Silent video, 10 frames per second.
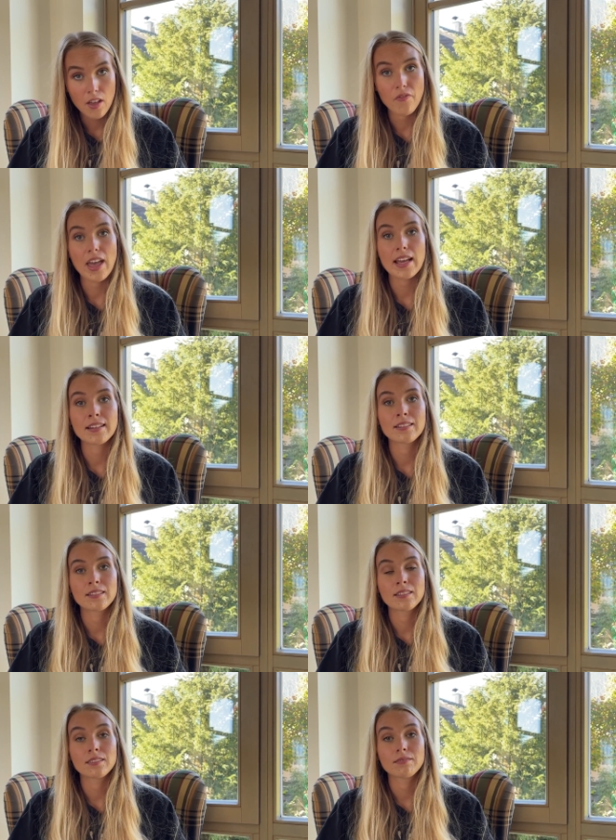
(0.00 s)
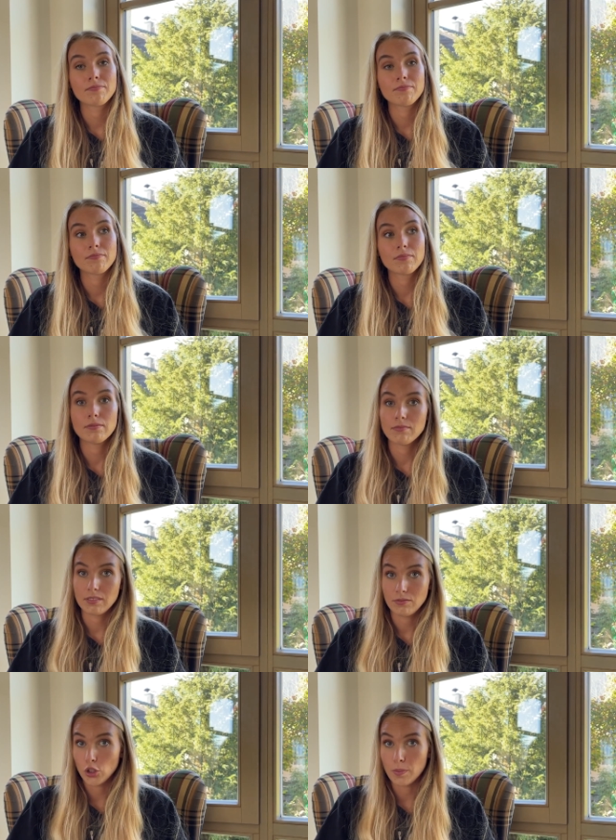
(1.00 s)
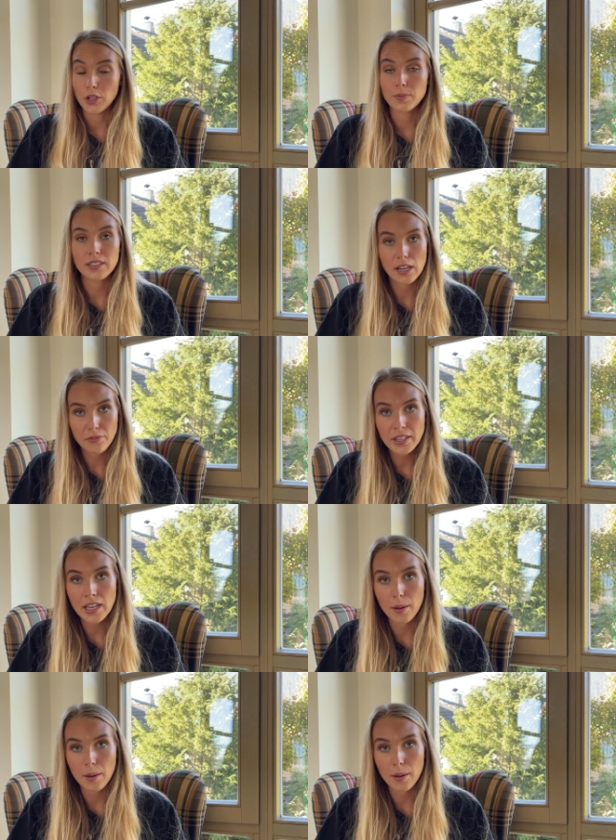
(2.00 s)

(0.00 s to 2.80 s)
werden zum Beispiel Delfine